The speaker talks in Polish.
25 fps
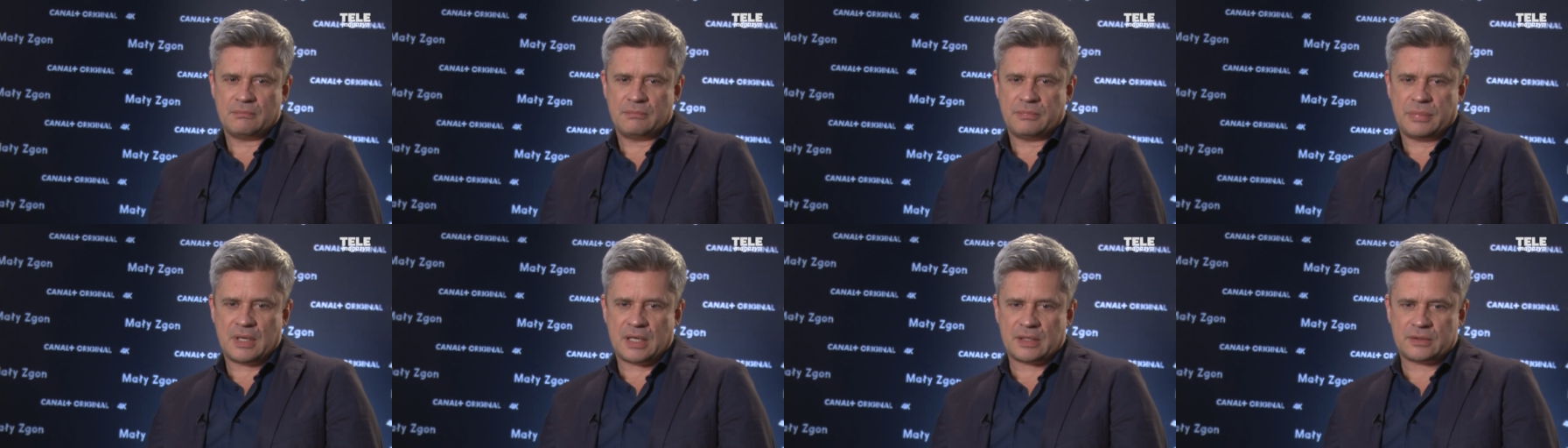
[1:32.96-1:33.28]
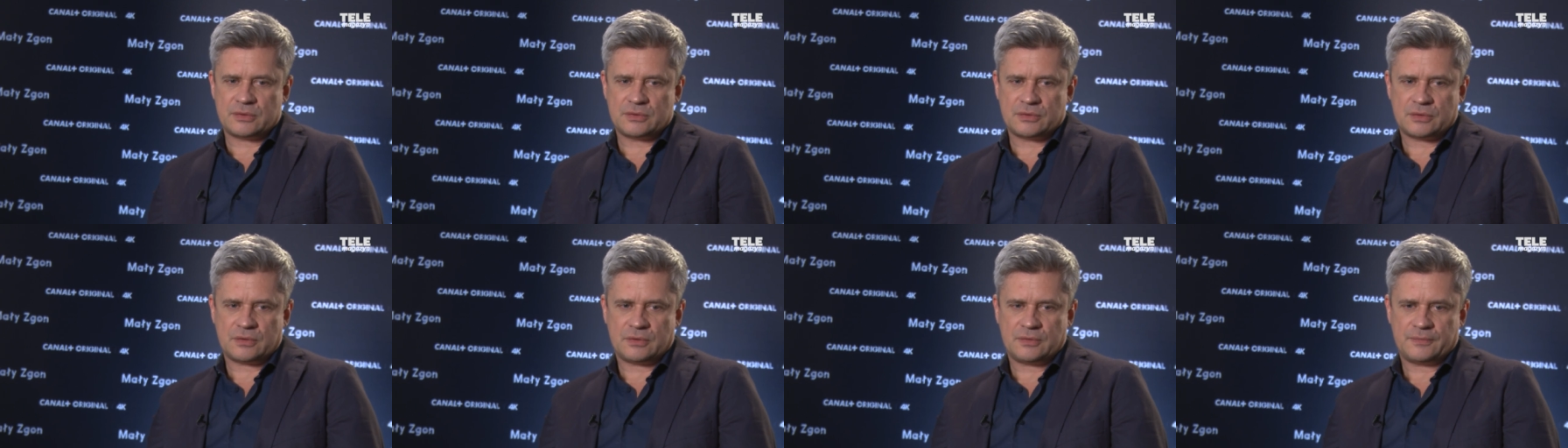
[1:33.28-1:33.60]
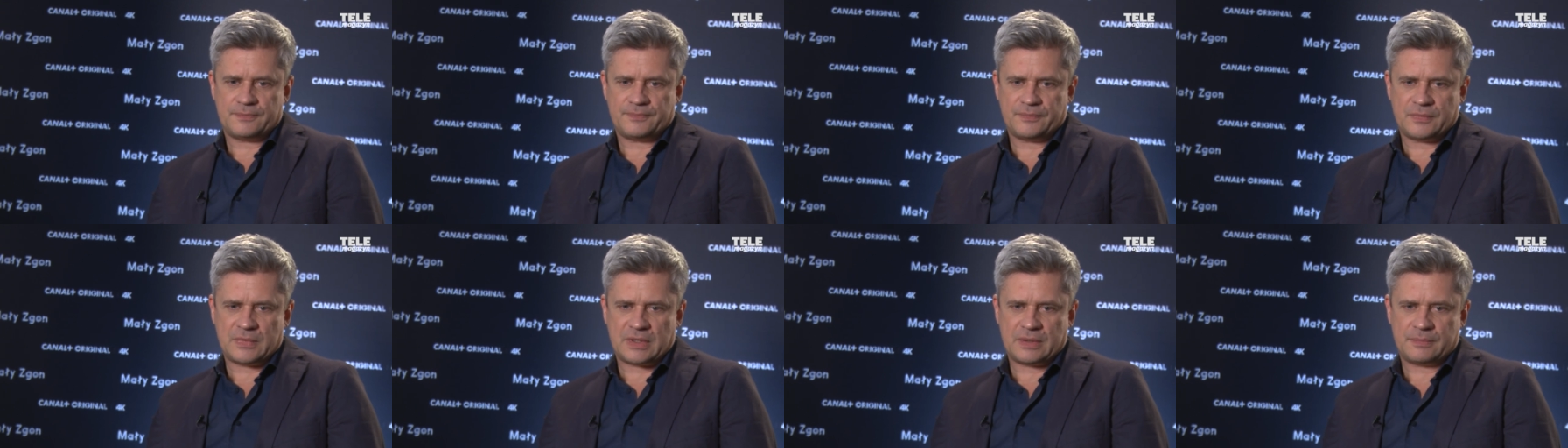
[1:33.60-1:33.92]
bardzo,
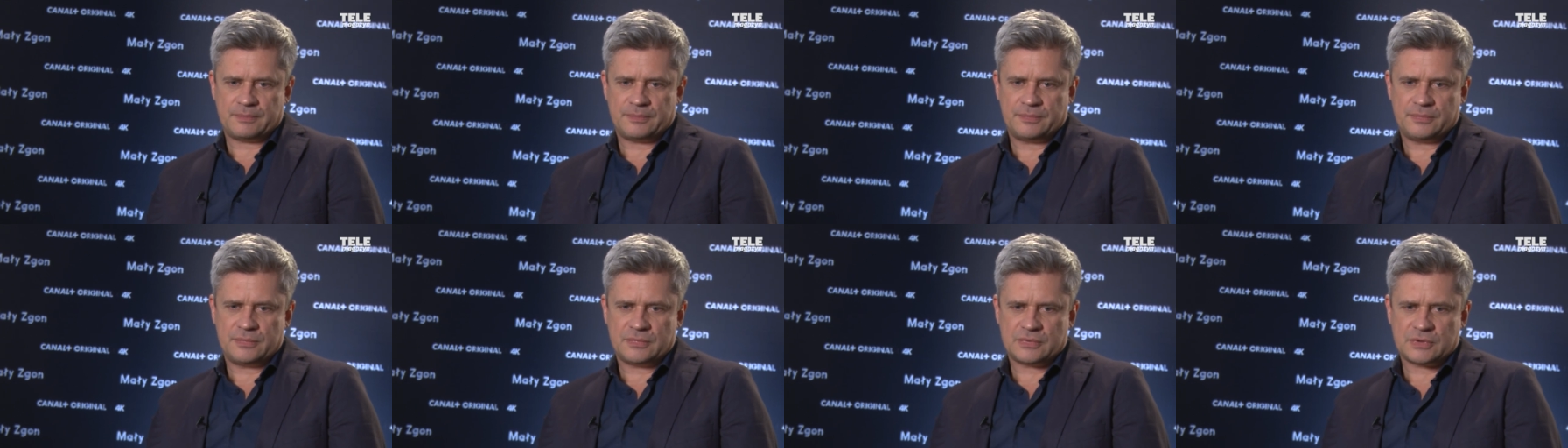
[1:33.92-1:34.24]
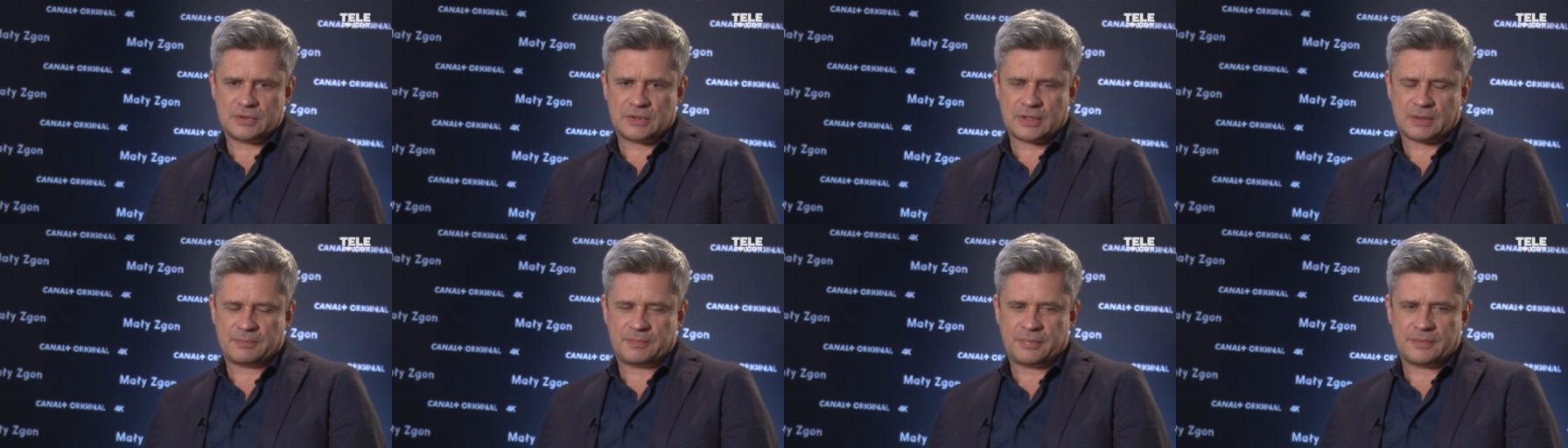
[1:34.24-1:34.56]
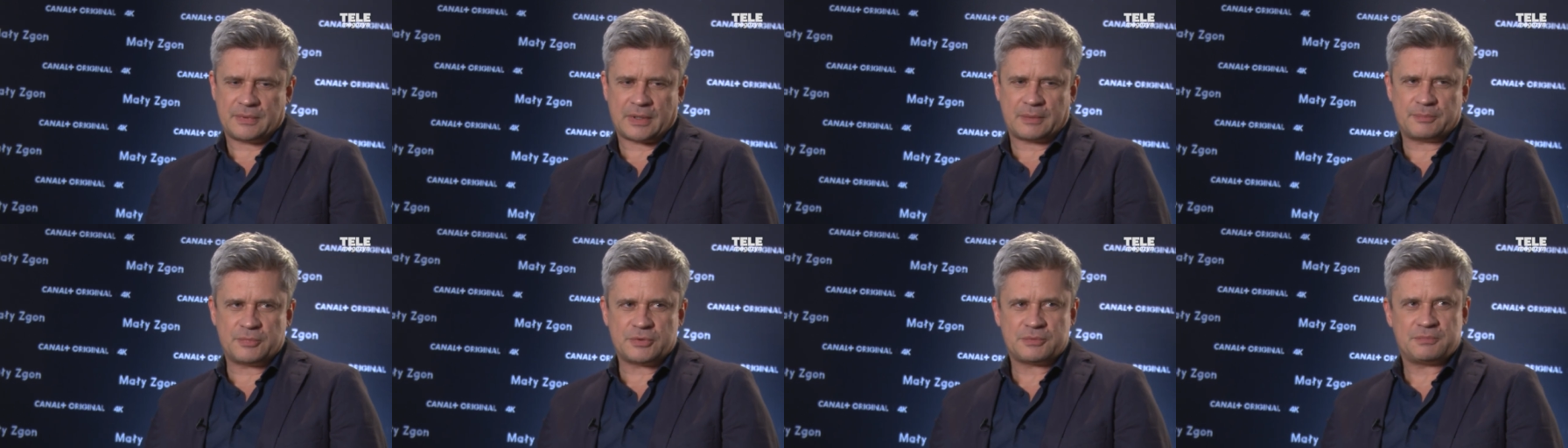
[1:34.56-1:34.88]
że tak
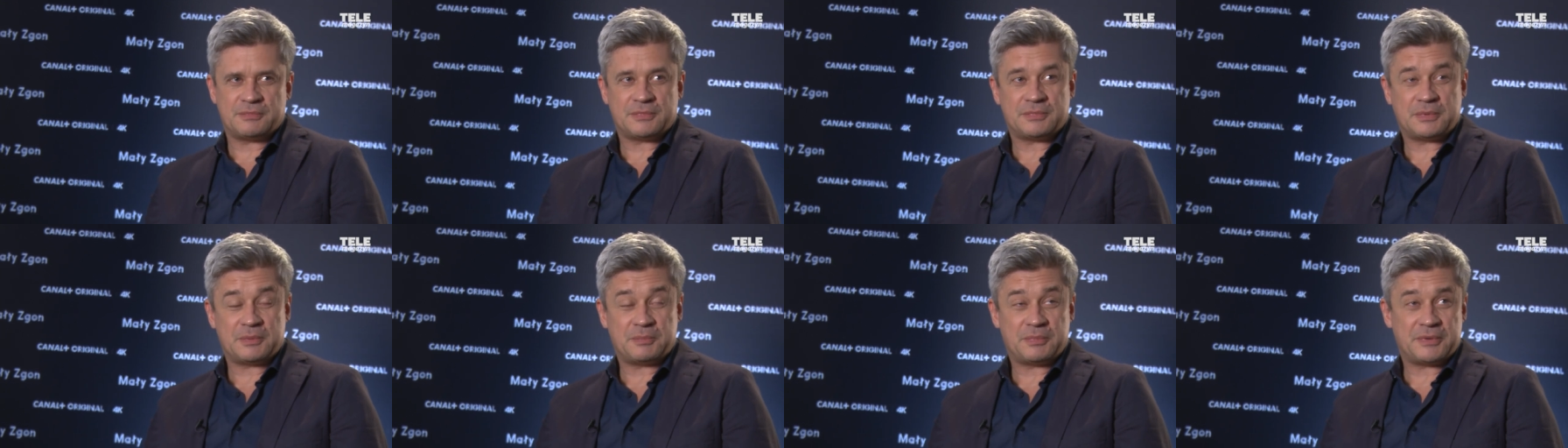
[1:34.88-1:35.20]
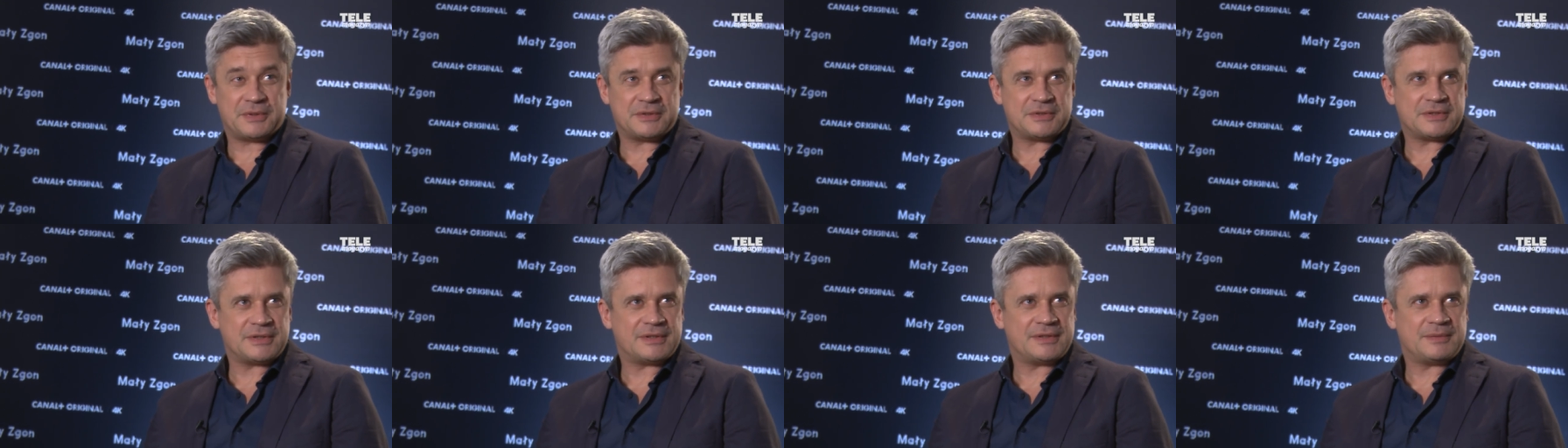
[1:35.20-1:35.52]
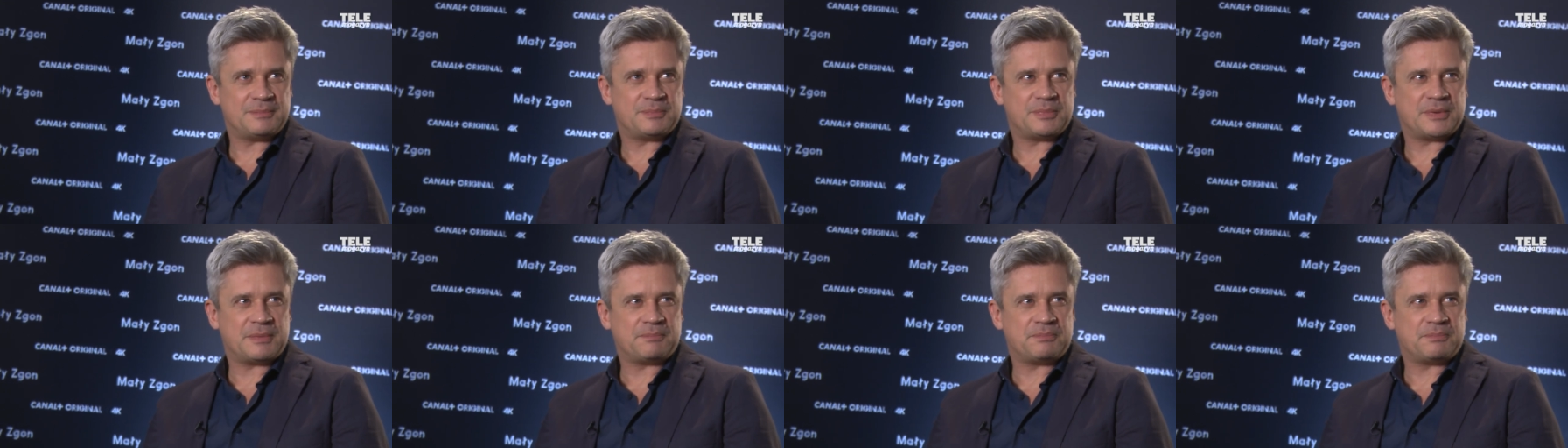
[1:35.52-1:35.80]
jakbyśmy to powiedzieli,